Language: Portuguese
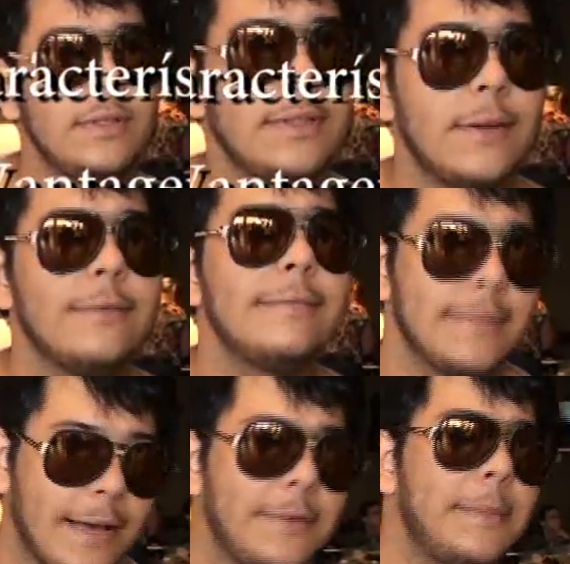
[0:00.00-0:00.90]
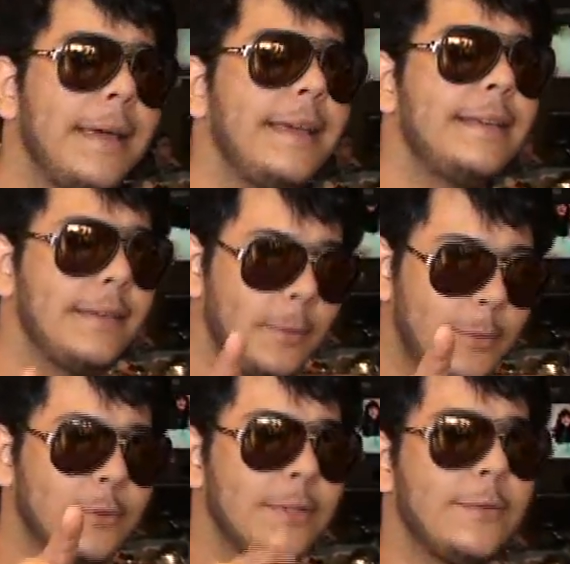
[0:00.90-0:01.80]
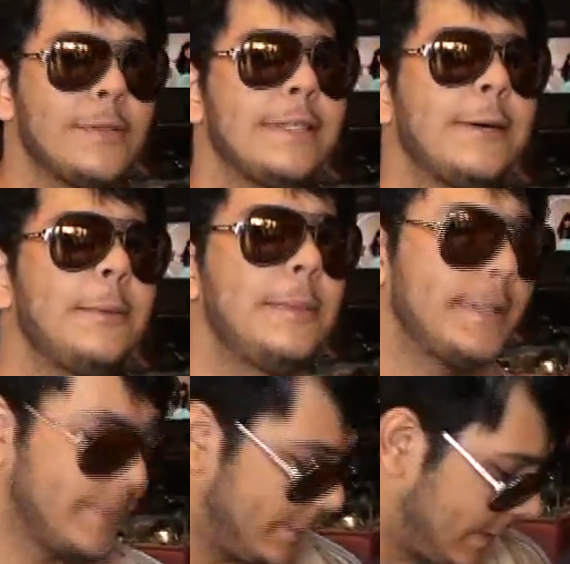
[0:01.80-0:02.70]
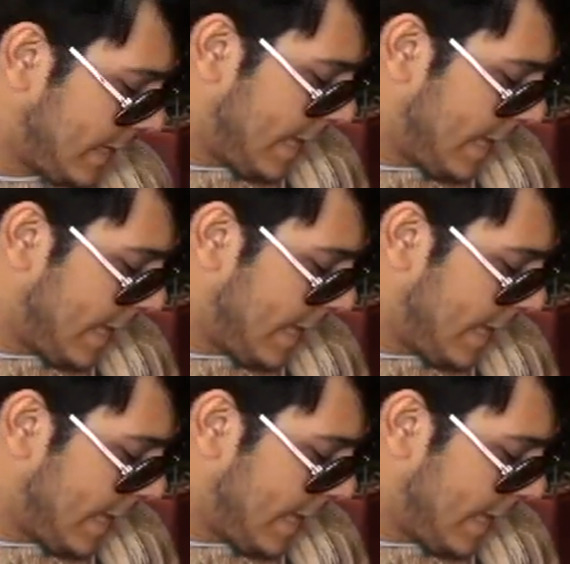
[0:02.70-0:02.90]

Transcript: Então, cava bem o produto que você está comprando.